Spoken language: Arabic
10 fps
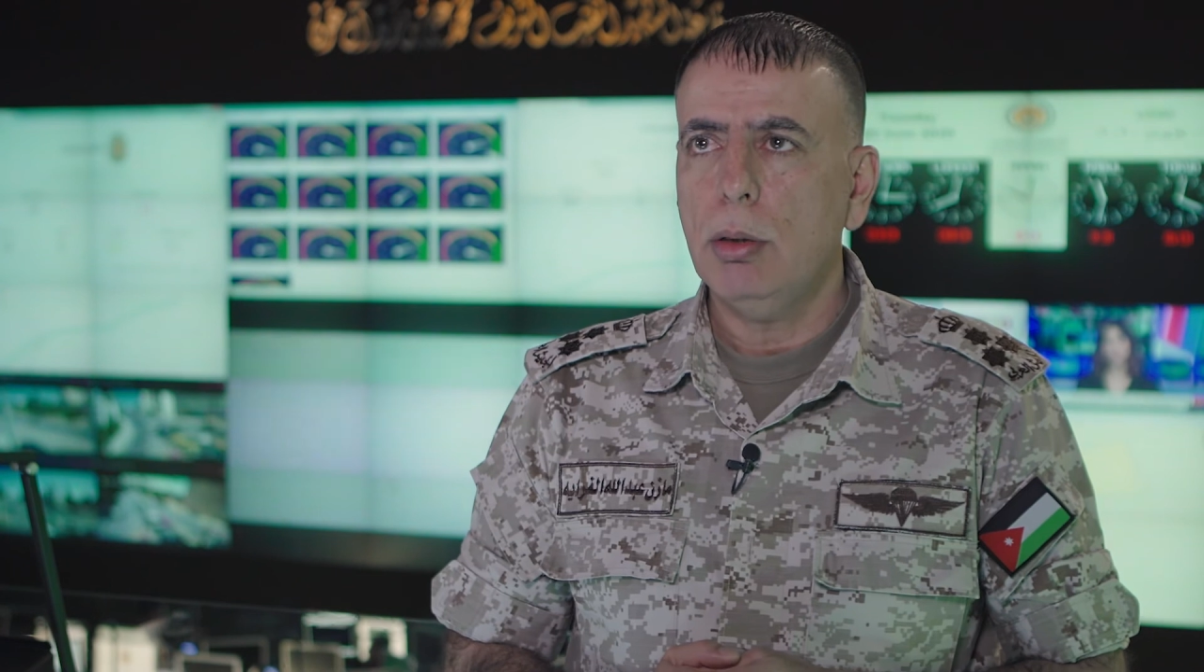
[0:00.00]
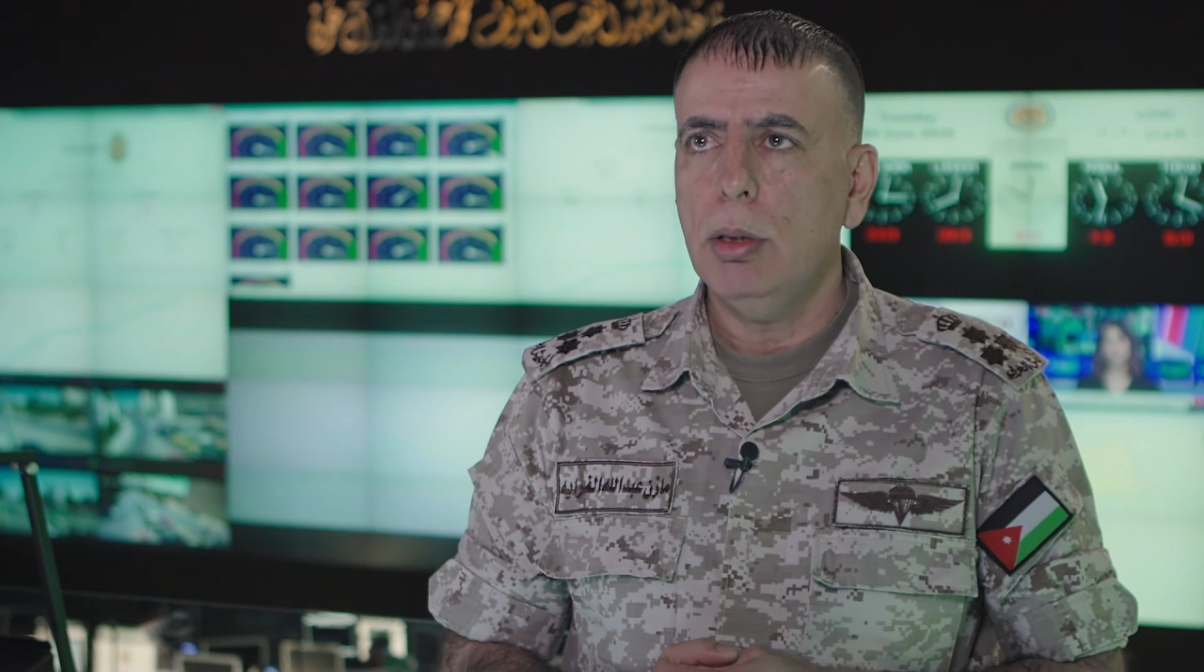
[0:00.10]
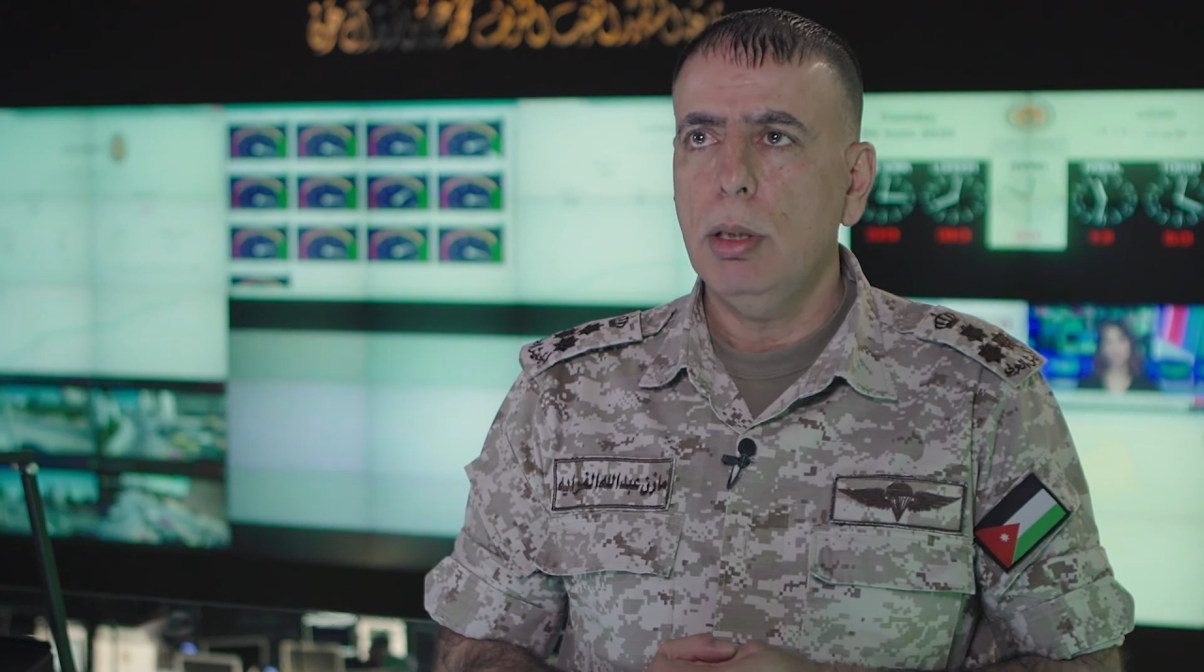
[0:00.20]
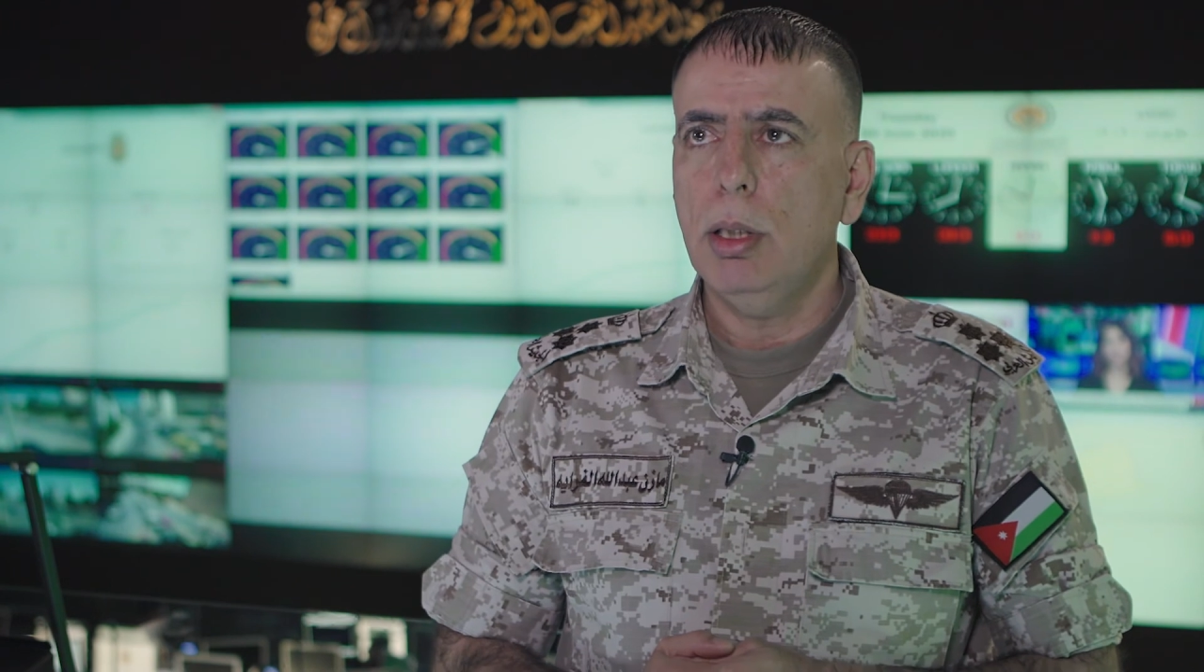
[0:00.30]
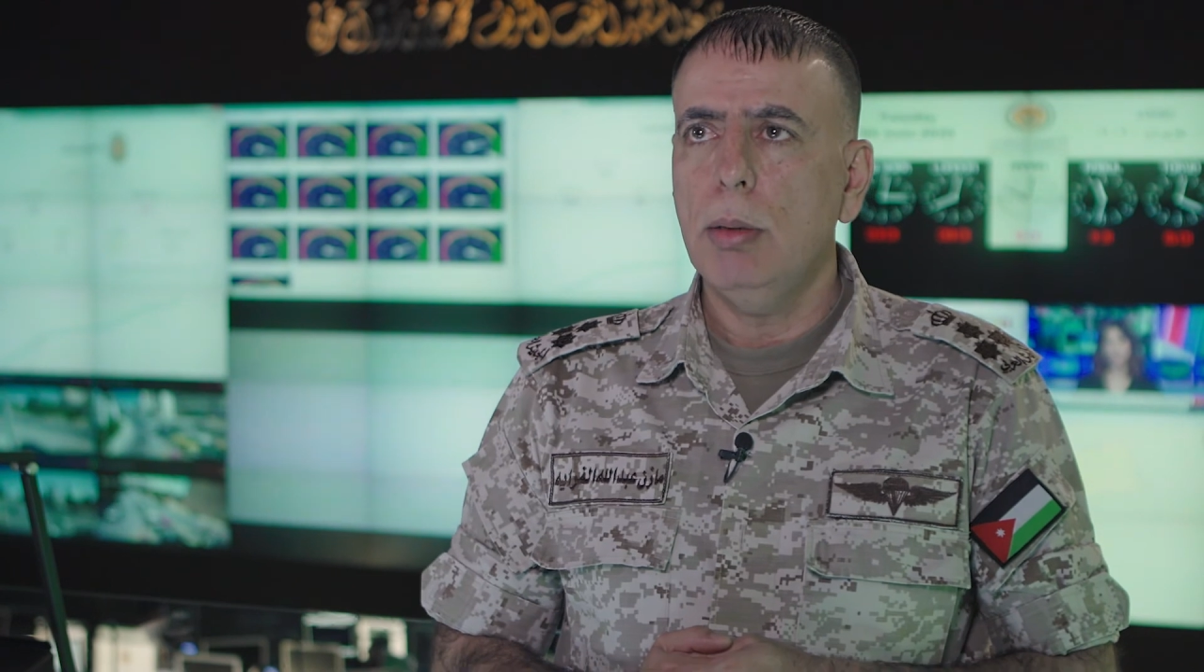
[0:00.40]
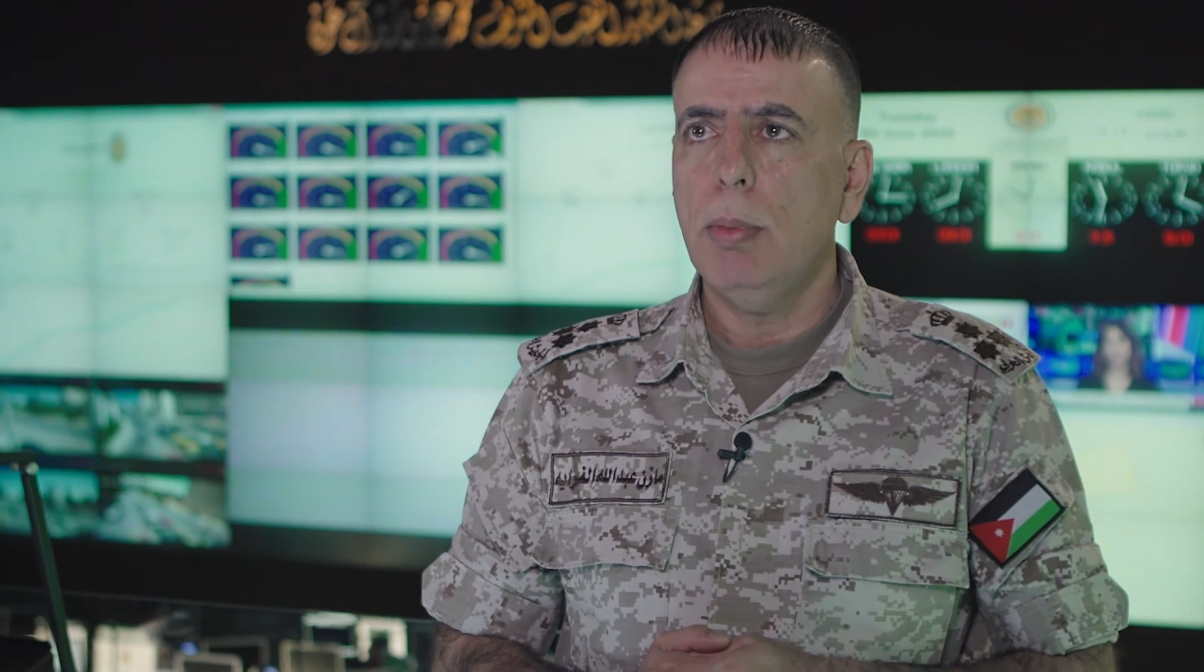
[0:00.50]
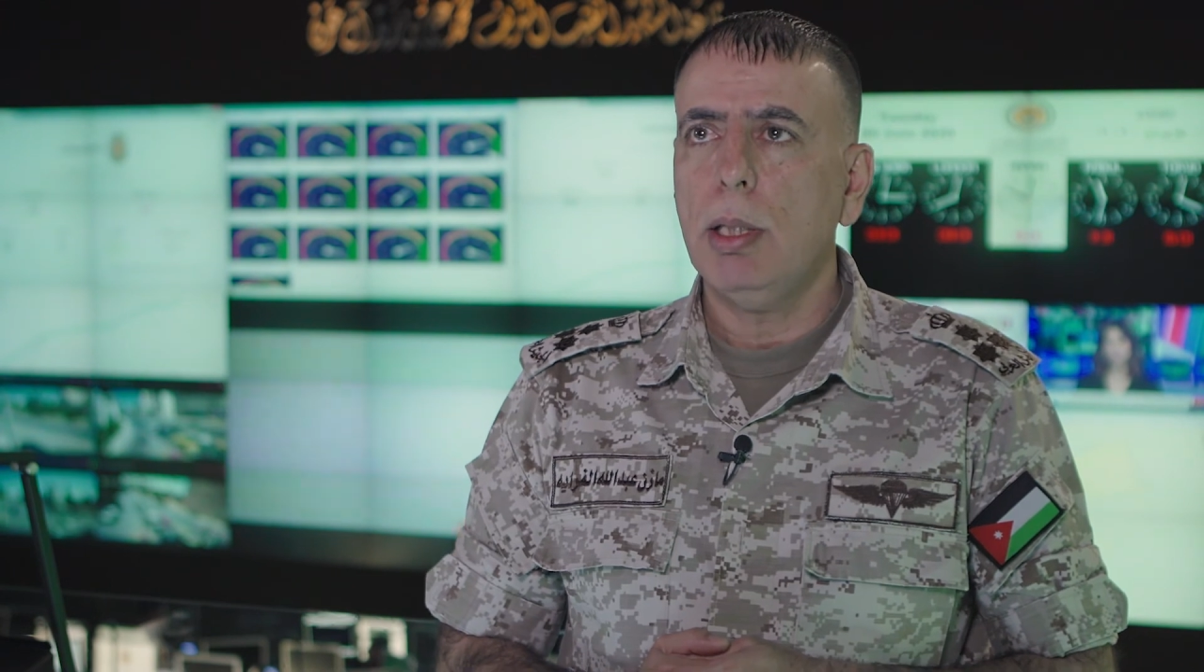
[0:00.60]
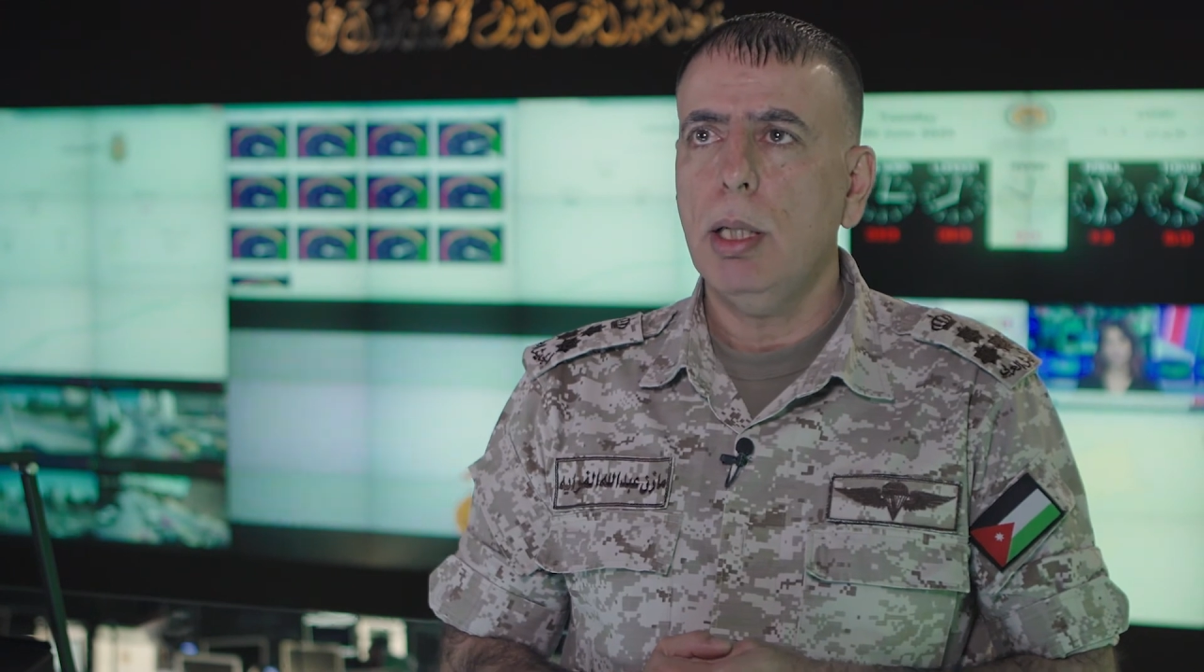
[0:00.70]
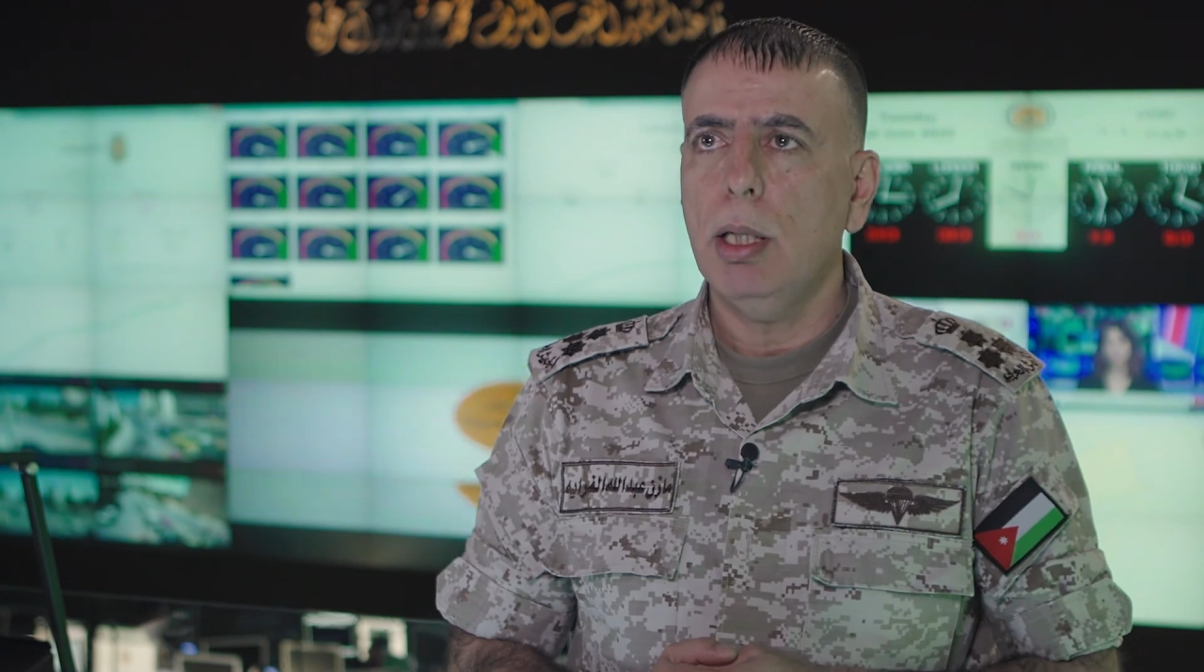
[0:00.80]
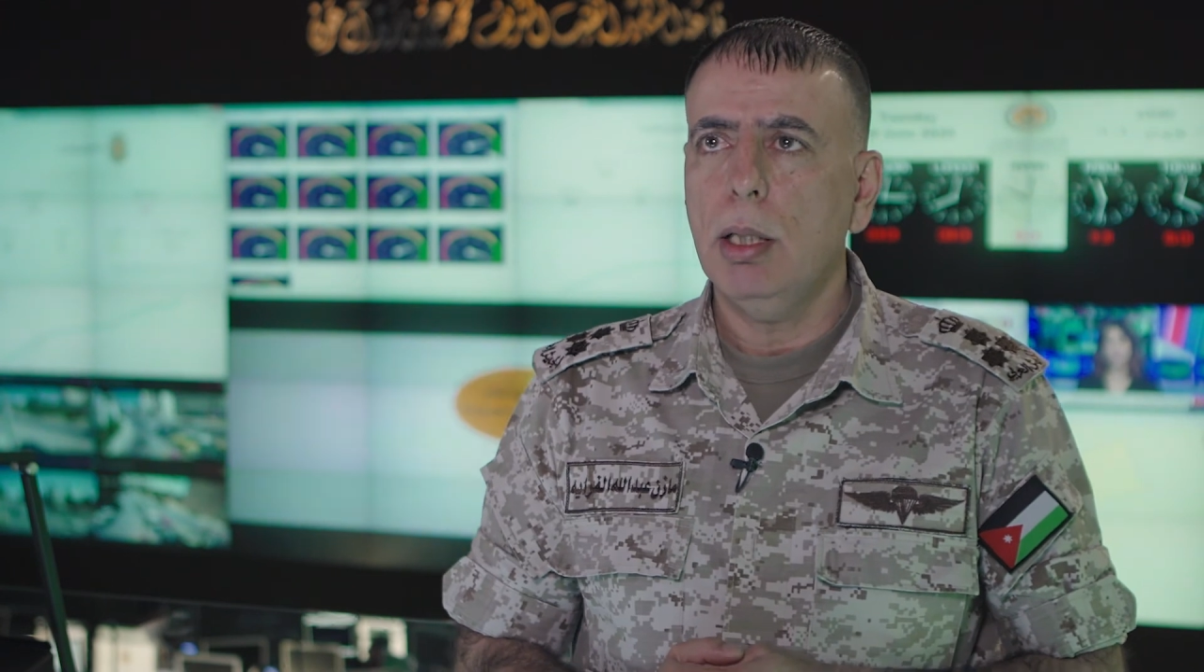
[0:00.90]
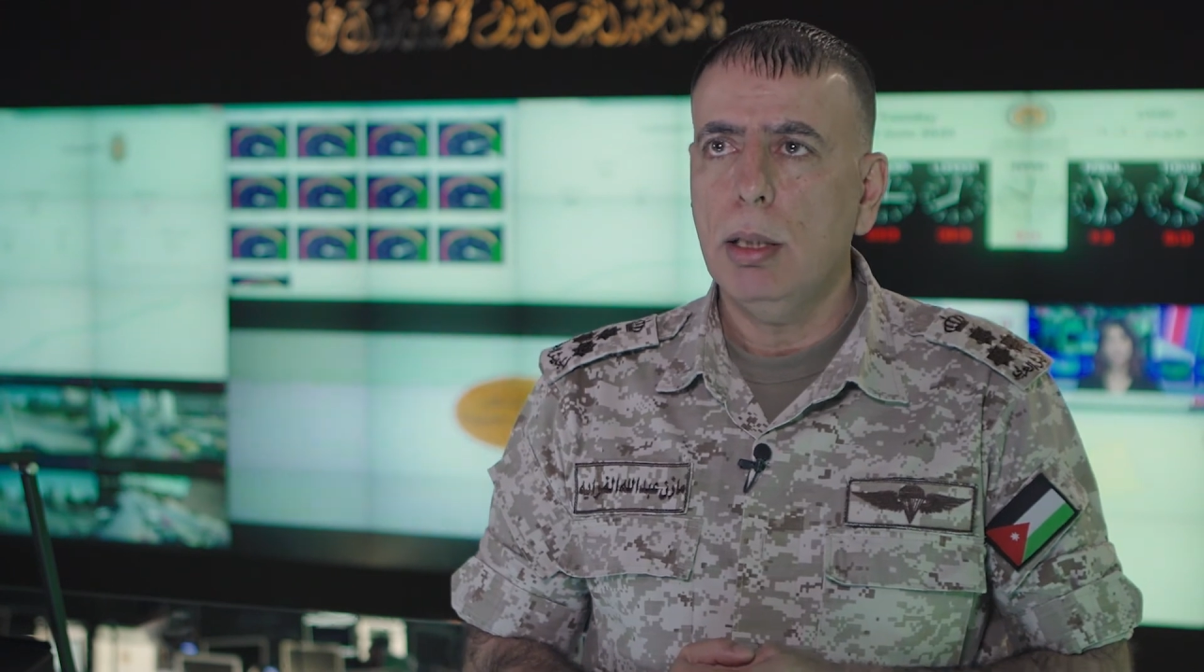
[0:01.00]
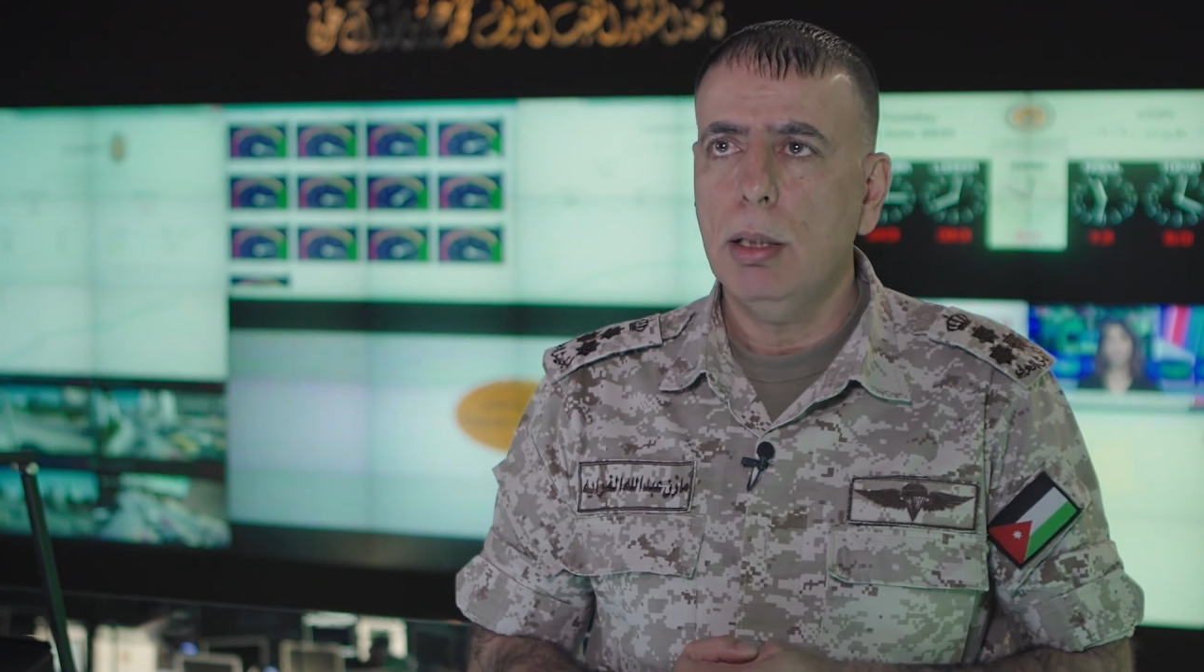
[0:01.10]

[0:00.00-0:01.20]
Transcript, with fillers: المرأة